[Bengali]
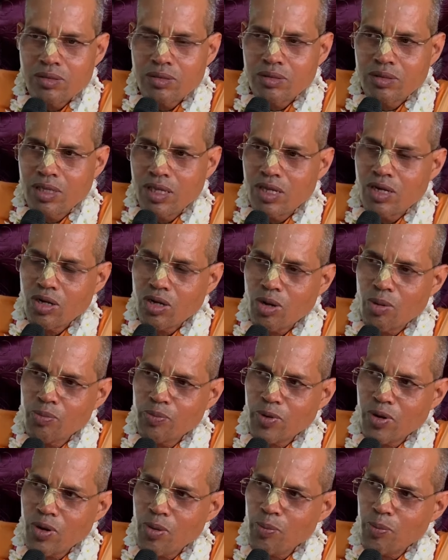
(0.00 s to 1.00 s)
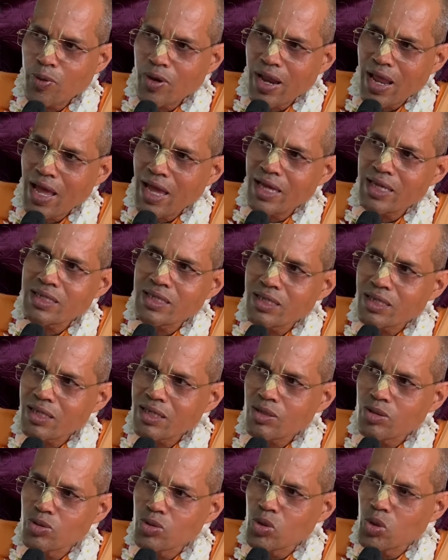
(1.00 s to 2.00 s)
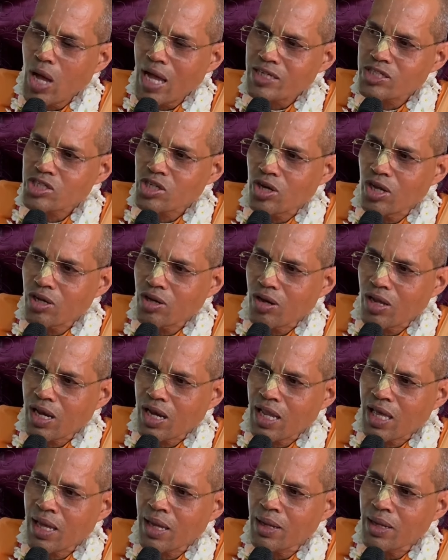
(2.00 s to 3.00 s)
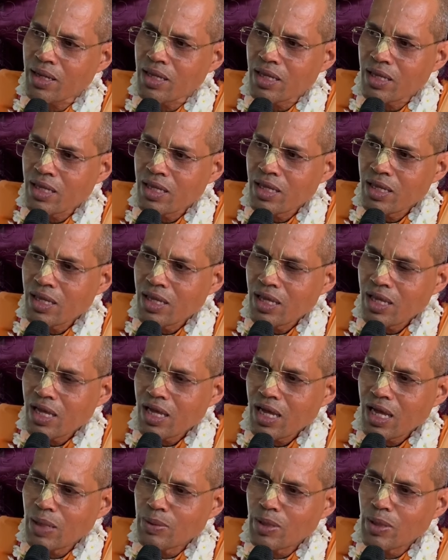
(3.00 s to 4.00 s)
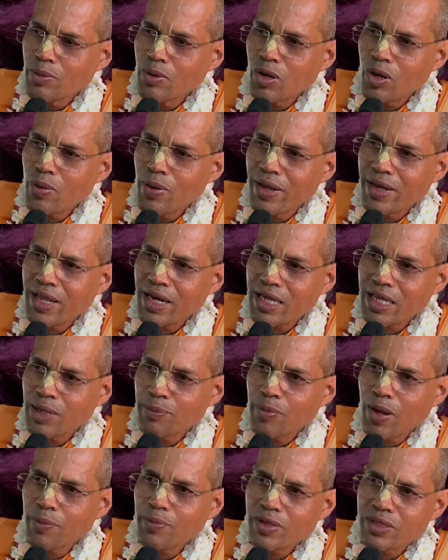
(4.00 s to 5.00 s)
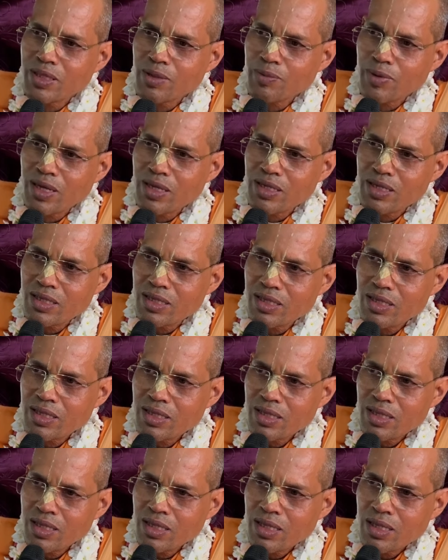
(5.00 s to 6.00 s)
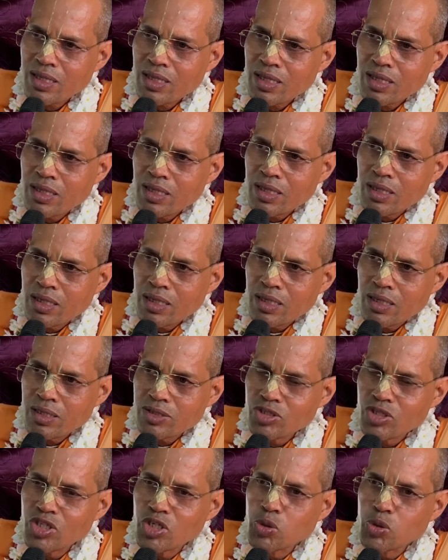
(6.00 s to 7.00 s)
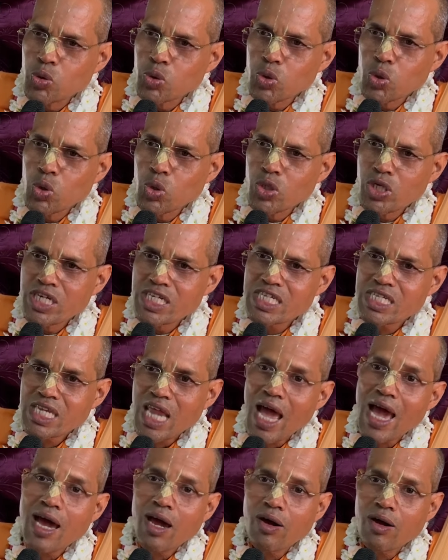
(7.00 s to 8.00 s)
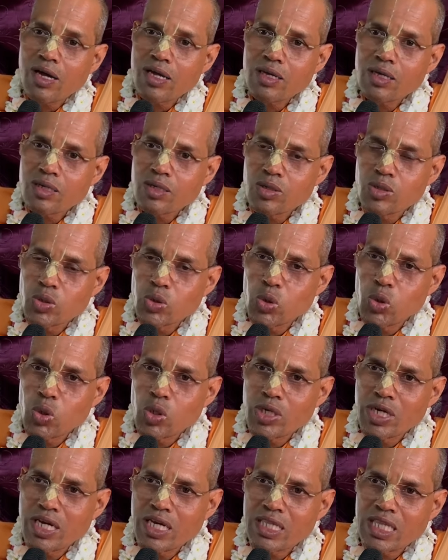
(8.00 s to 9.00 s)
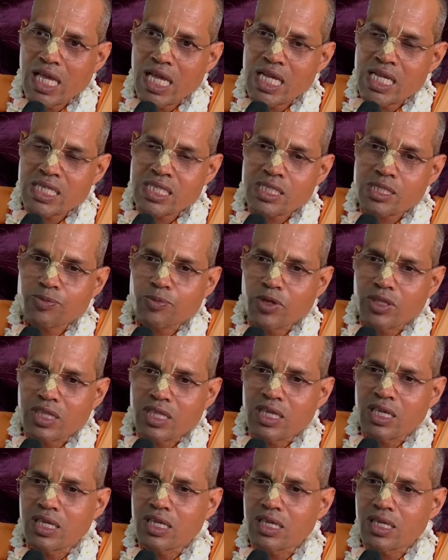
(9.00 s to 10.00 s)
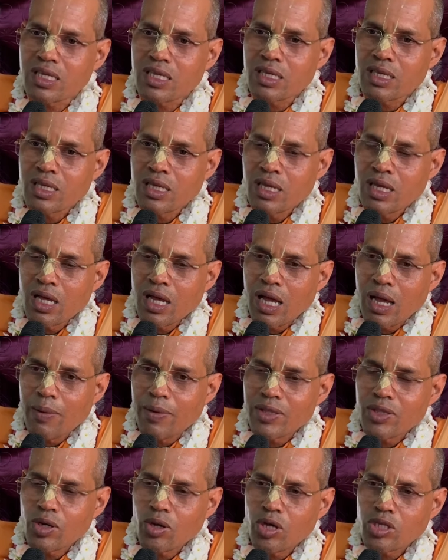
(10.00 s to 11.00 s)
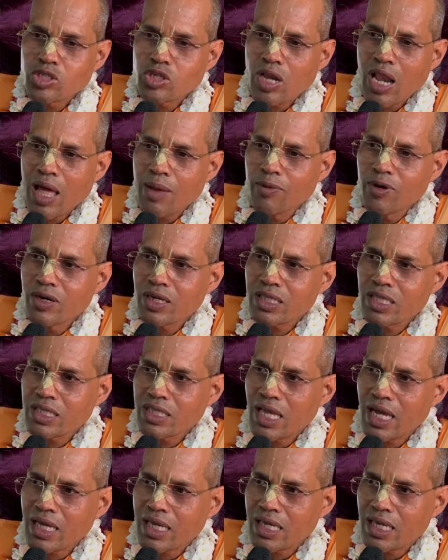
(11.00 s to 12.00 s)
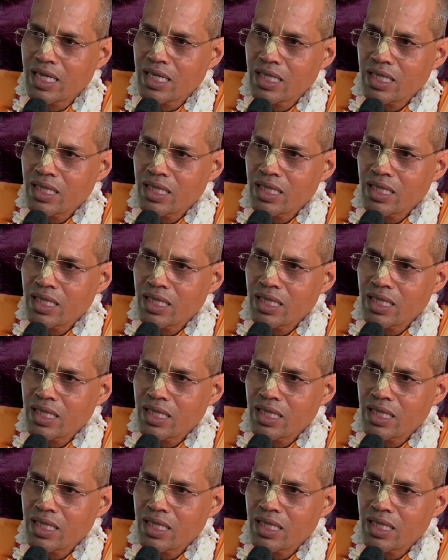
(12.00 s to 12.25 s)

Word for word: তো এইরকম পরম্পরায় গুরু আশ্রয় করলে আমরা ভগবানের কৃপা পেতে পারি যদি গুরুর নিষ্ঠা হয় গুরুর নির্দেশ প্রতি আমাদের অচলা ভক্তি থাকে